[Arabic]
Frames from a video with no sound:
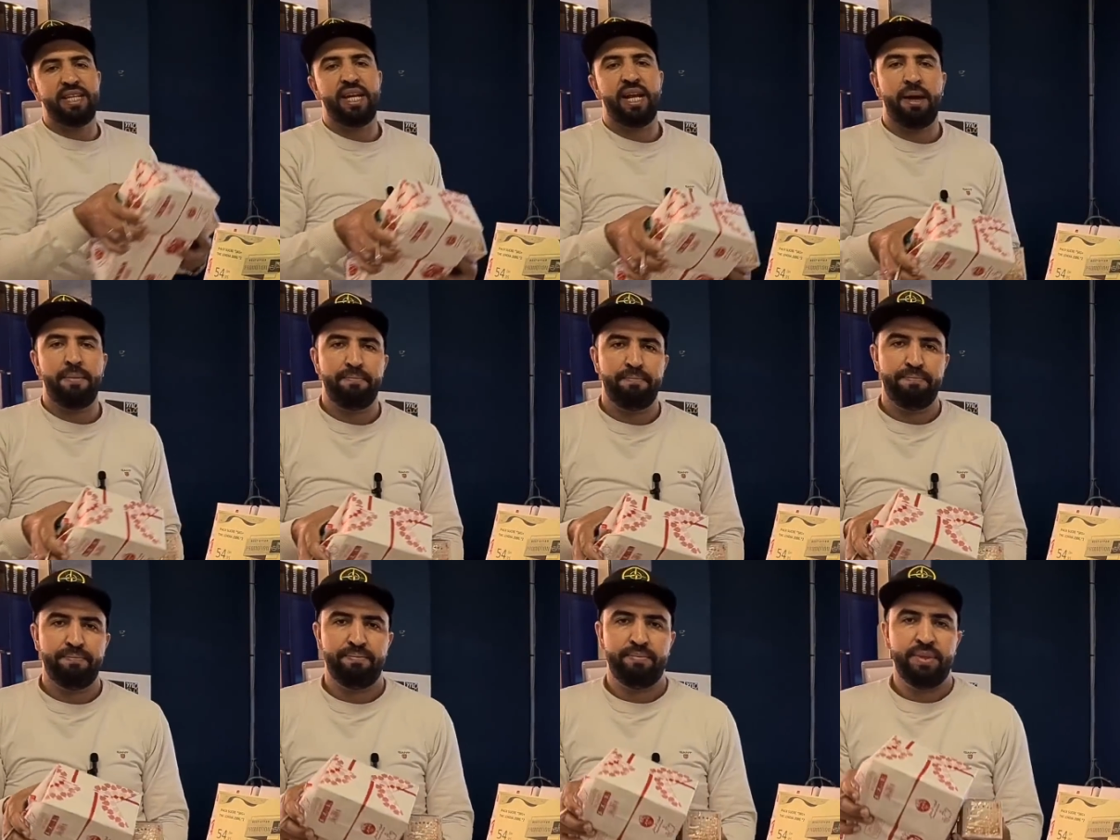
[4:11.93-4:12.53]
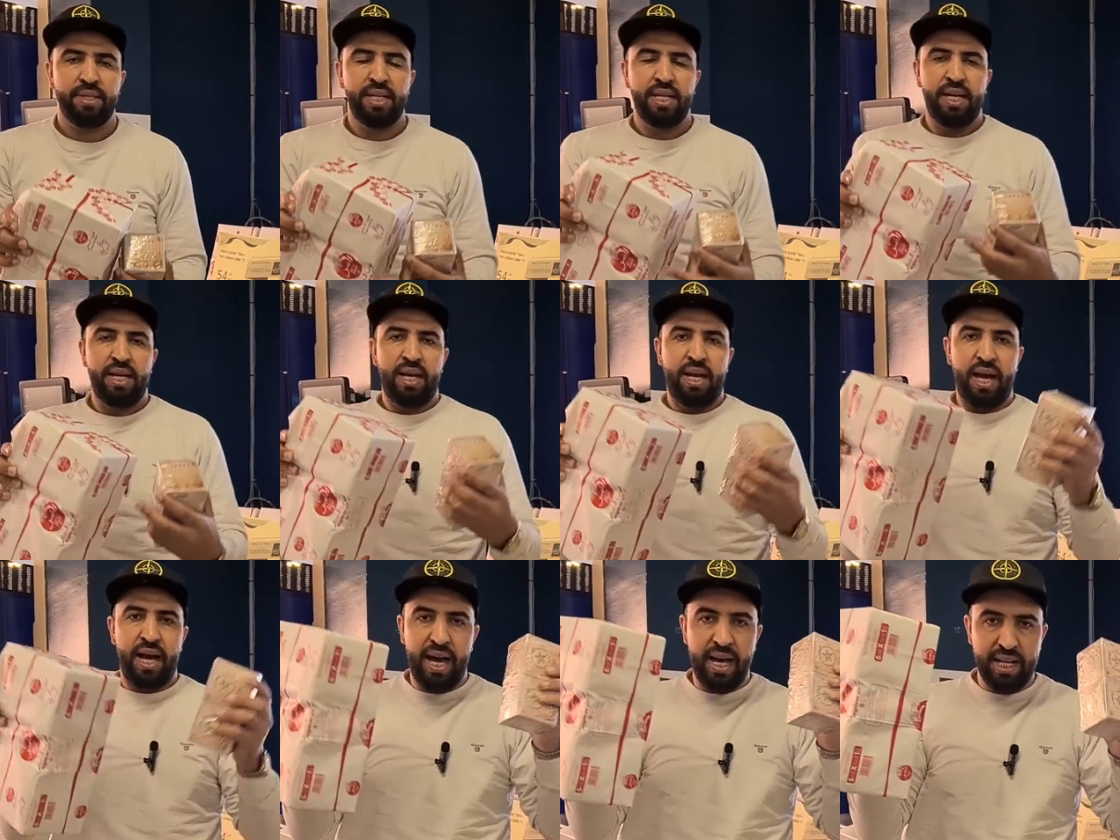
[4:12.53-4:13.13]
درهم
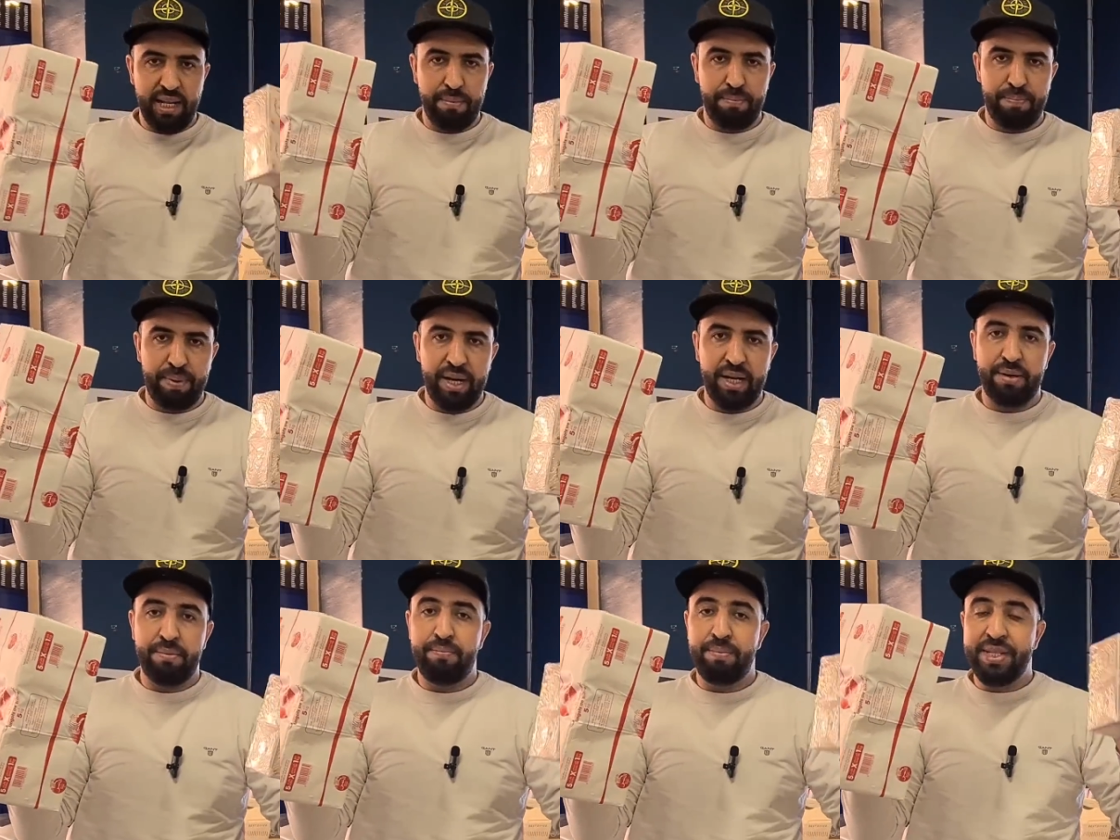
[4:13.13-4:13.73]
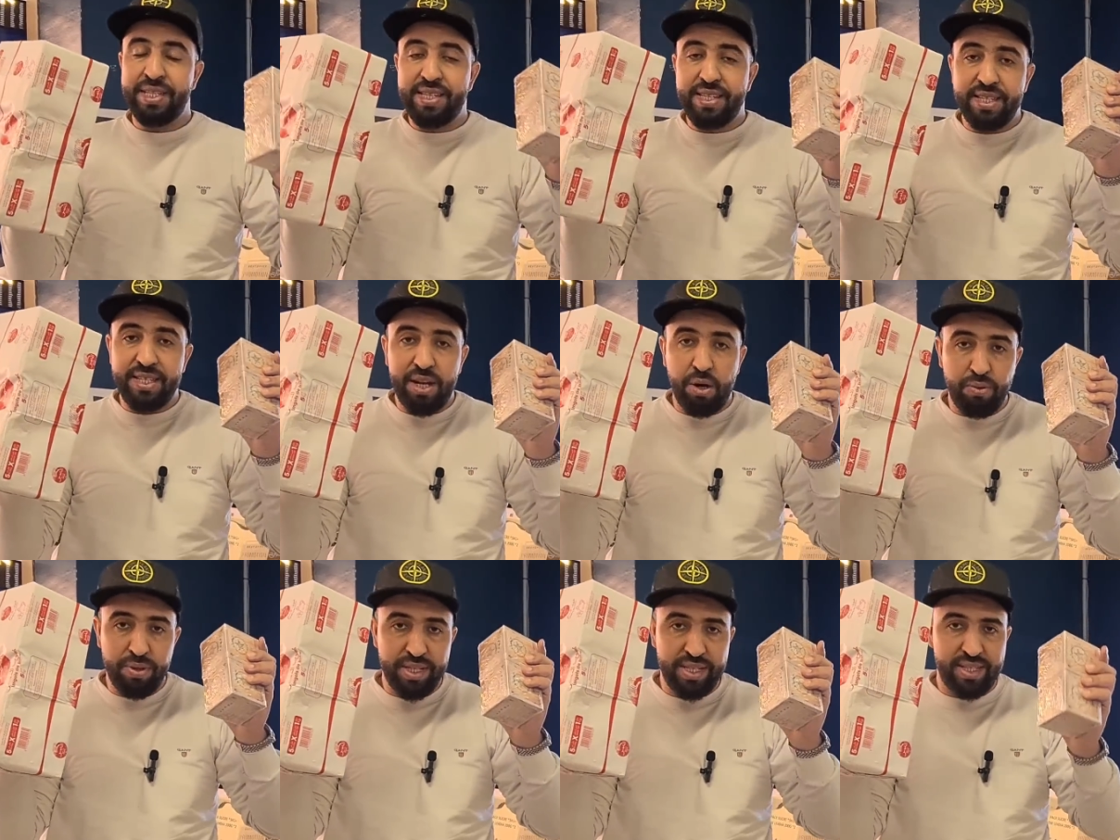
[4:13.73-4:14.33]
هذا الباك من
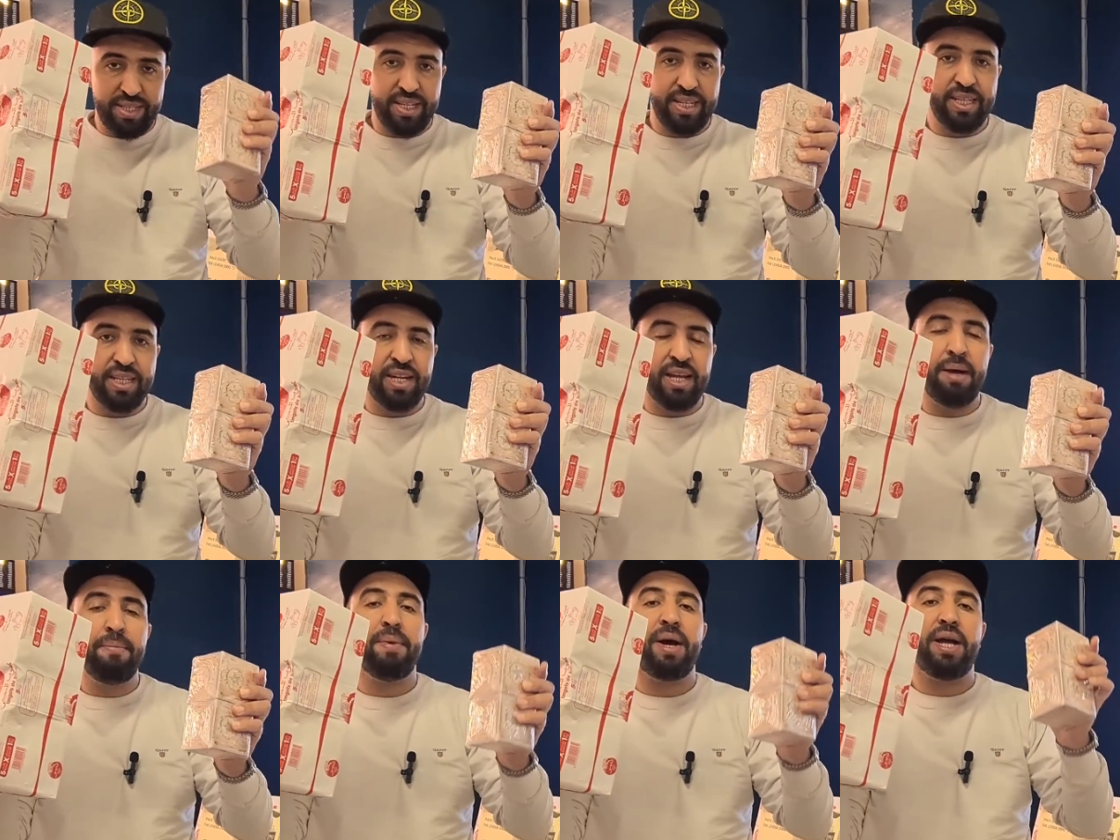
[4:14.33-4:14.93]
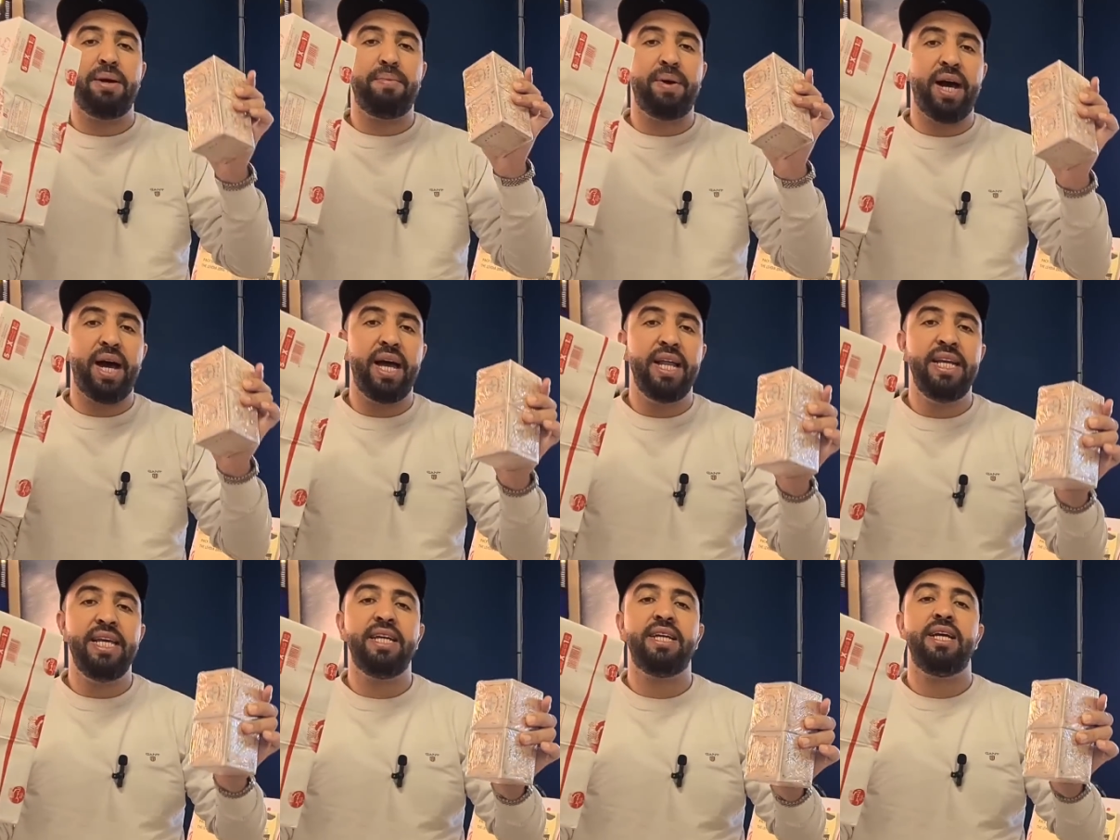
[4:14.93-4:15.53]
66 درهم
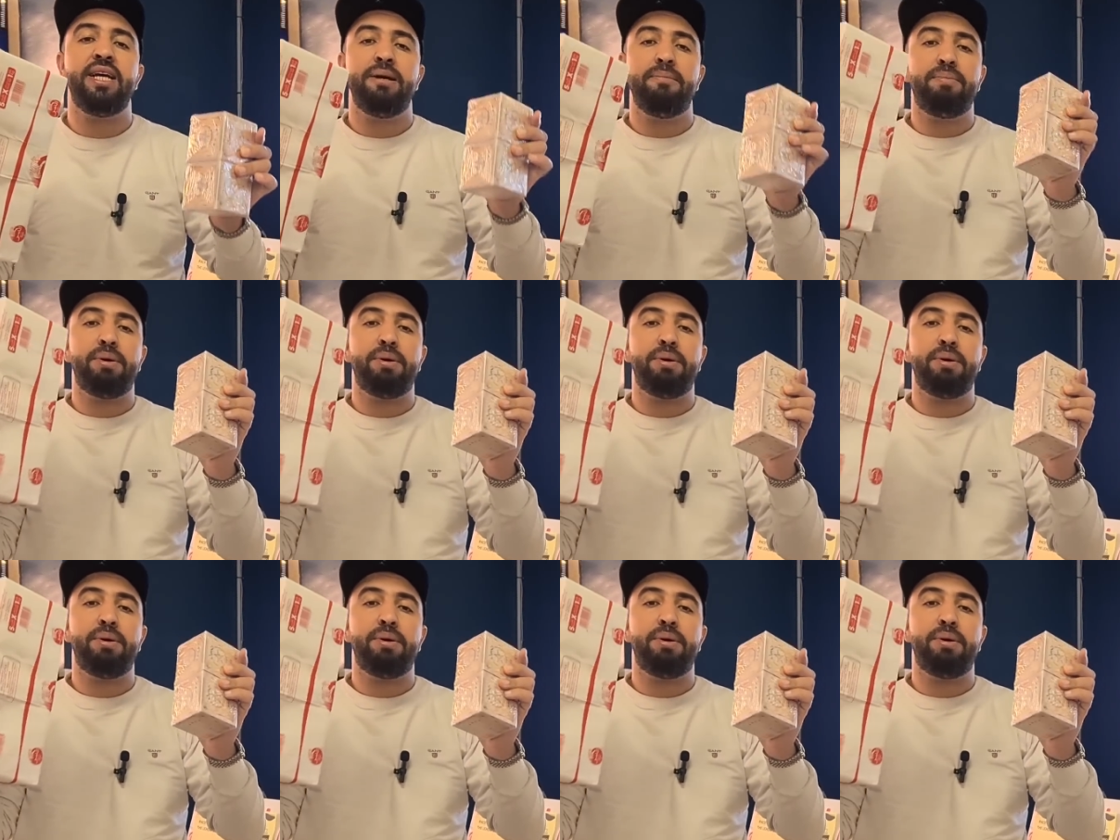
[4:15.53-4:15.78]
غيبقى لك